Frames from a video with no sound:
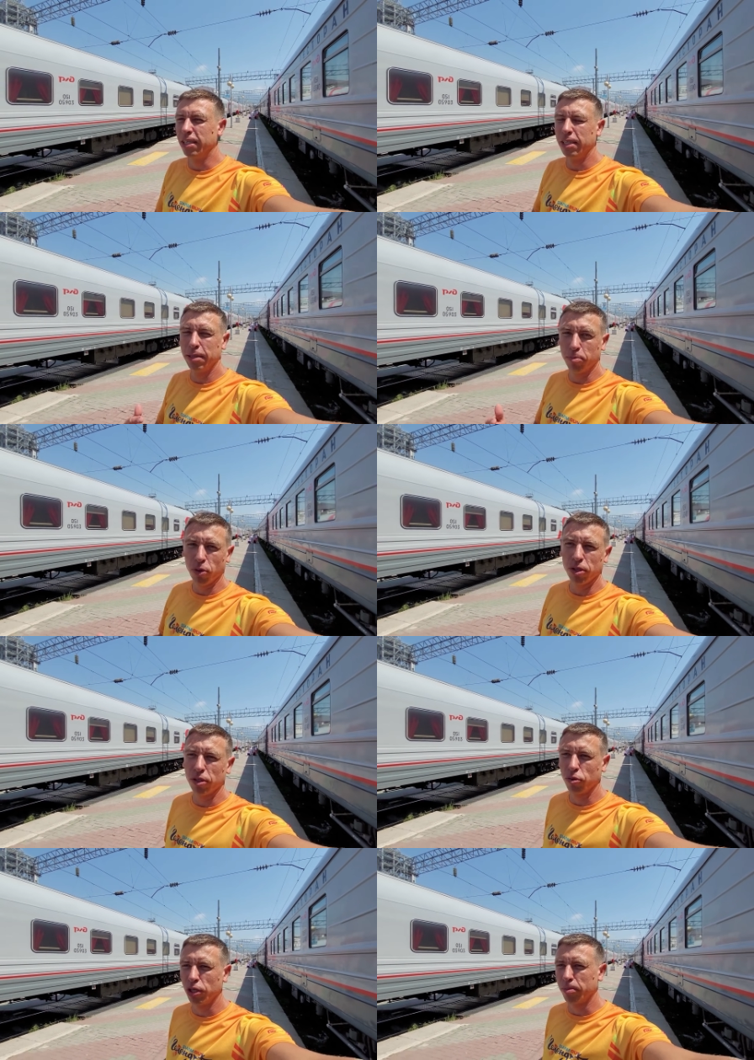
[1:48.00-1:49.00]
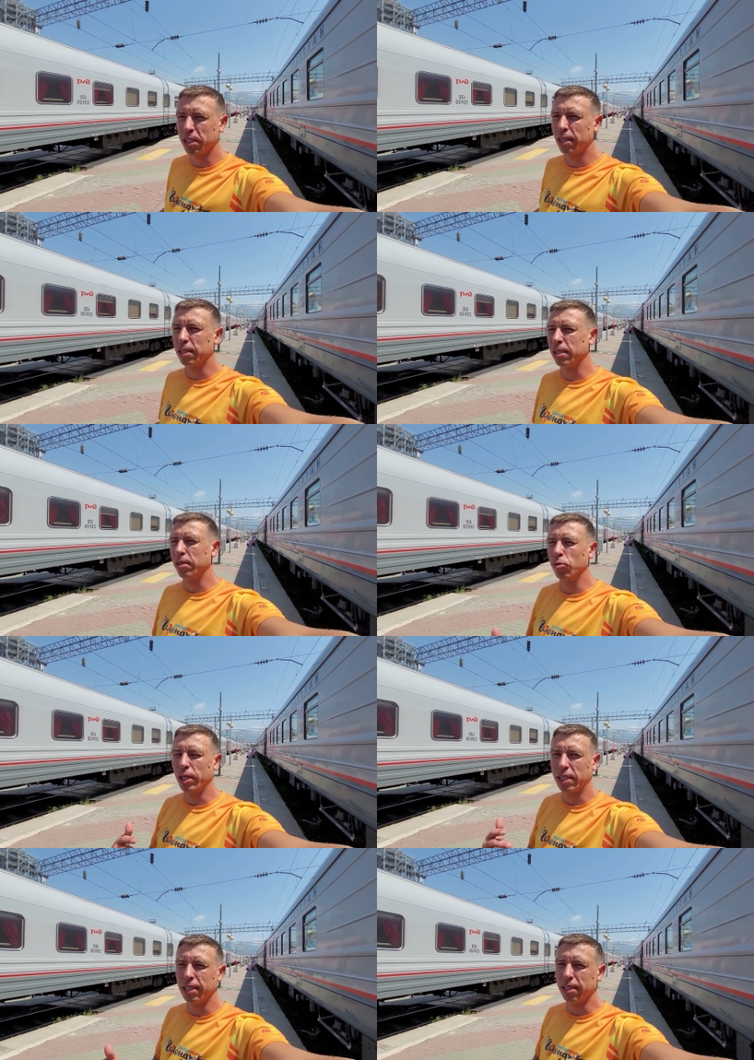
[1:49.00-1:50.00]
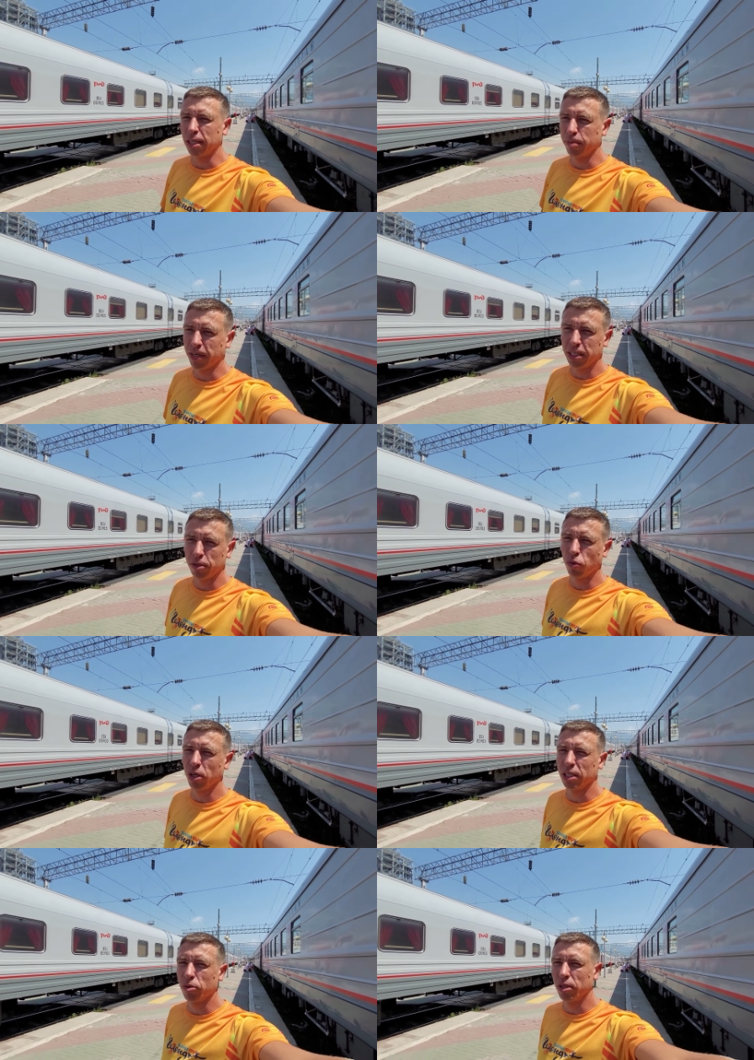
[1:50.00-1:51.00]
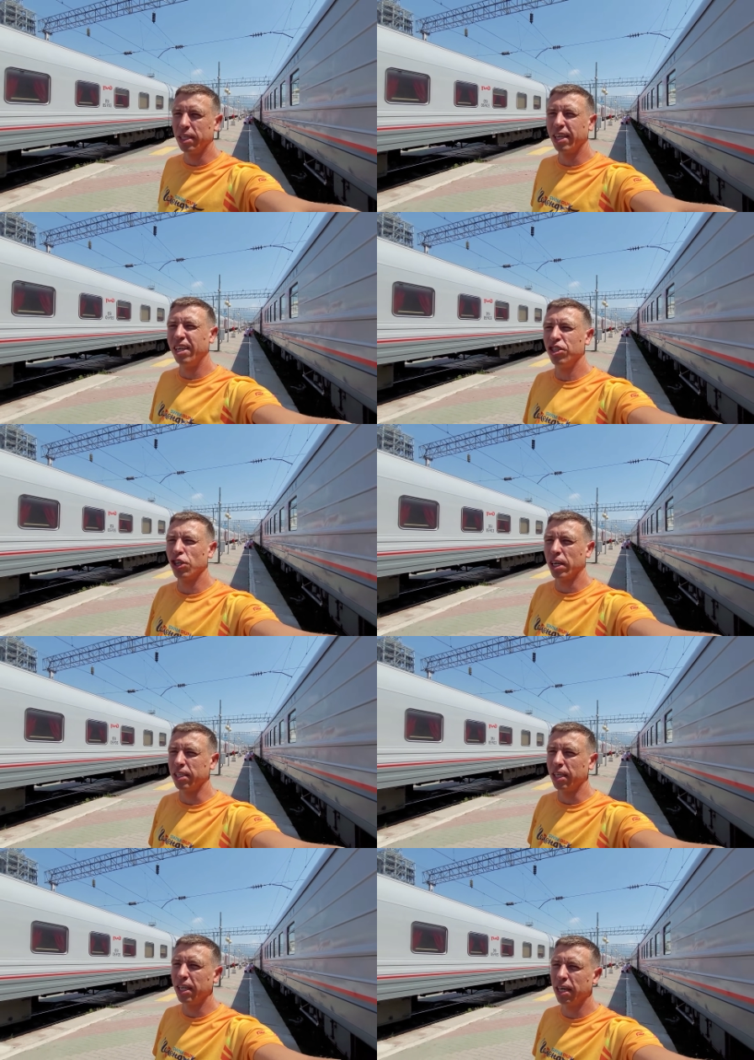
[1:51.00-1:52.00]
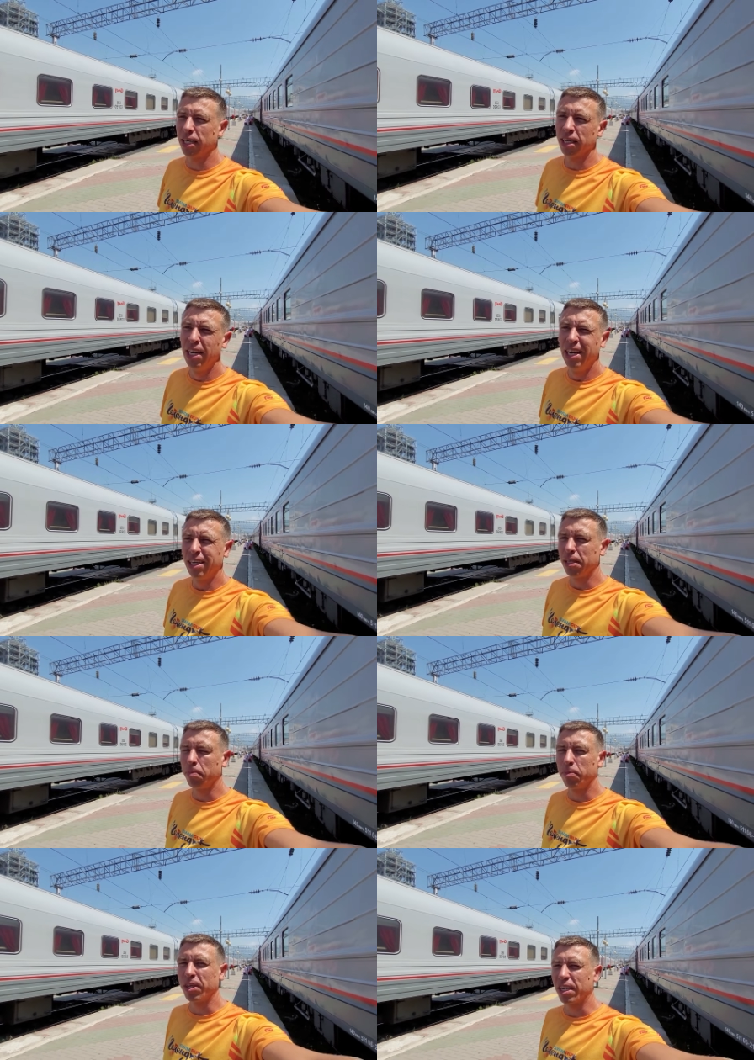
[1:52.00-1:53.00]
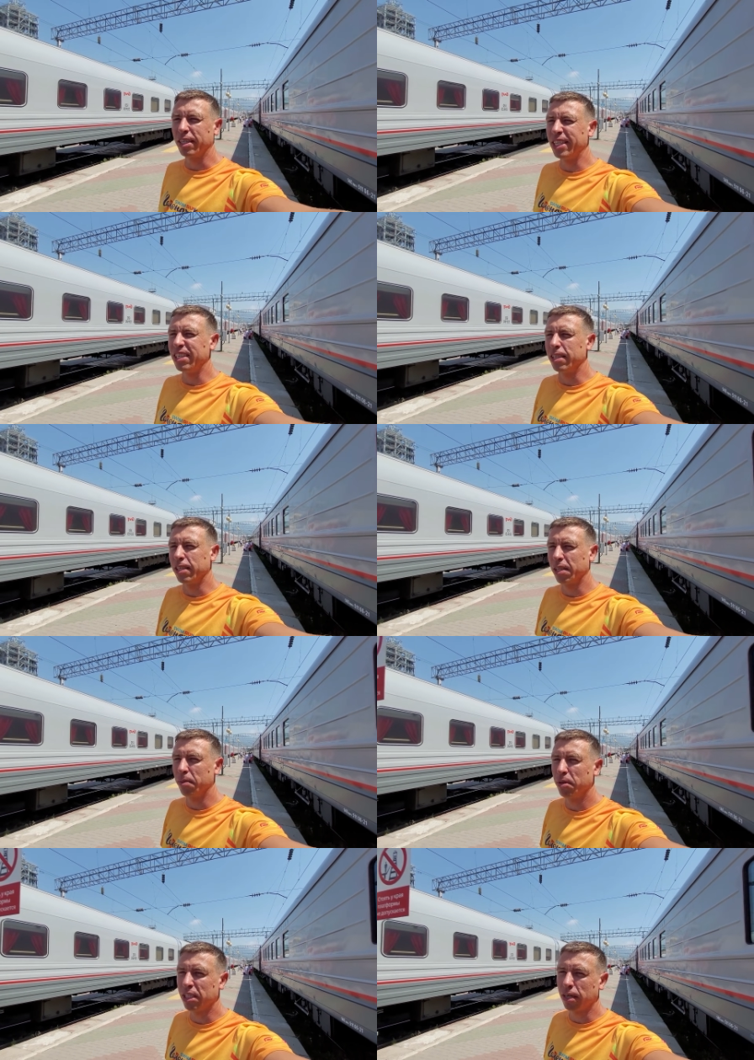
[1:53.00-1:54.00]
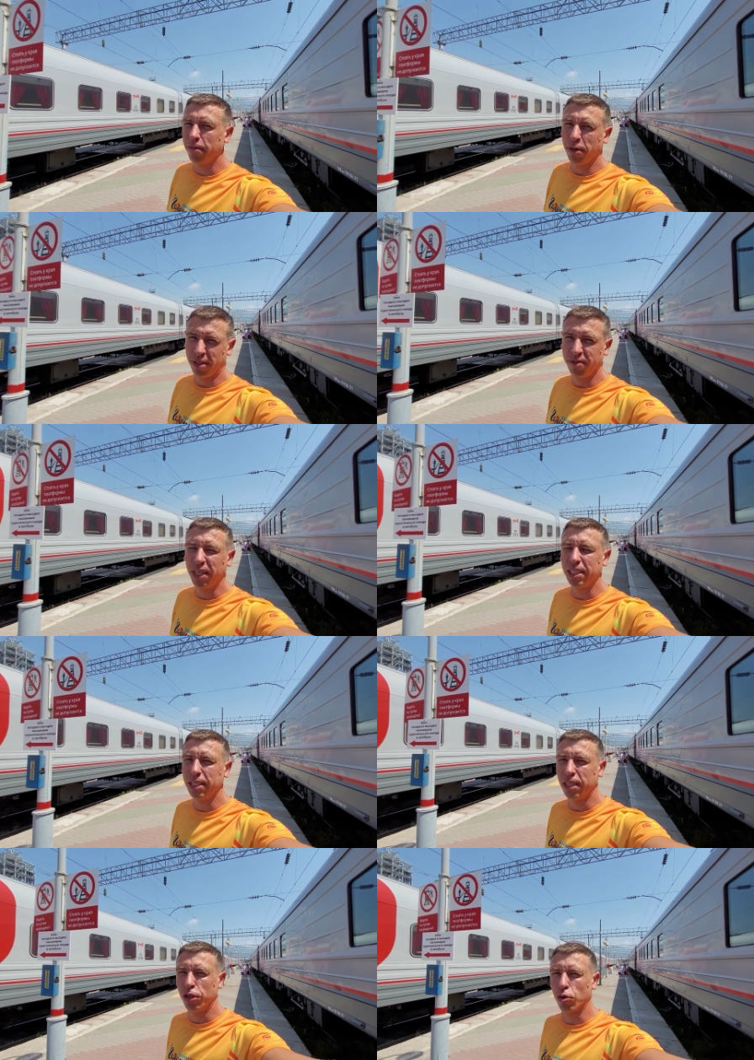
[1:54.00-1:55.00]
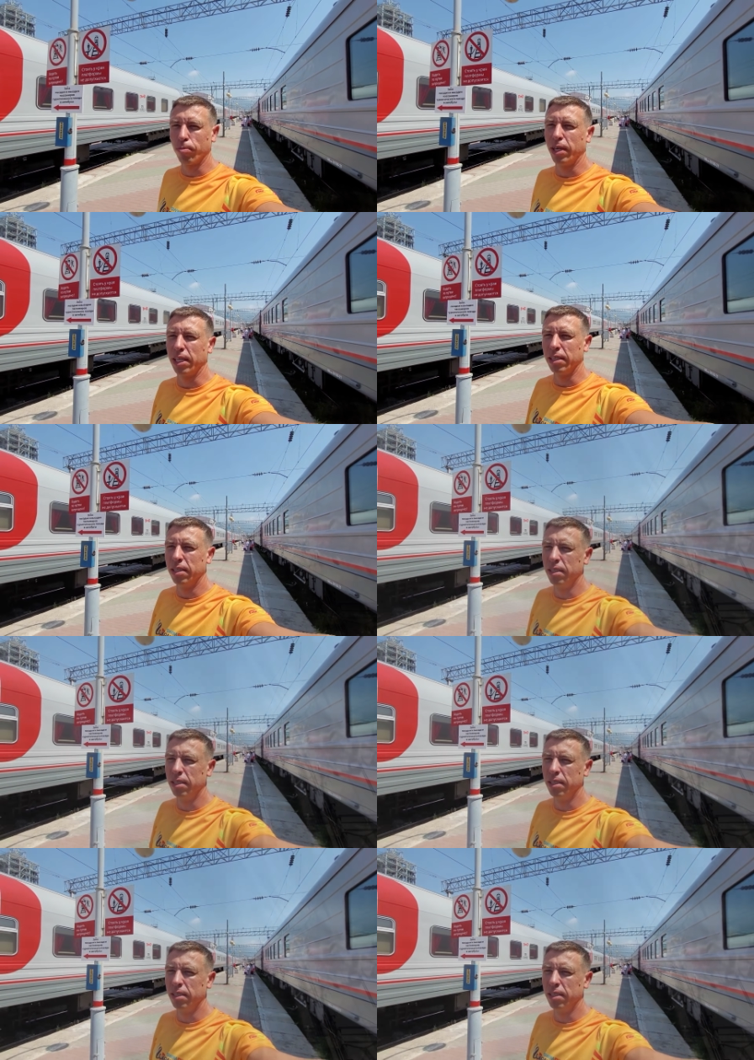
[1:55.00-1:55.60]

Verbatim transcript: И, пользуясь случаем, кстати, у таксиста спросил, сколько стоит до Геленджика доехать. Это примерно 30 километров, 2000 рублей.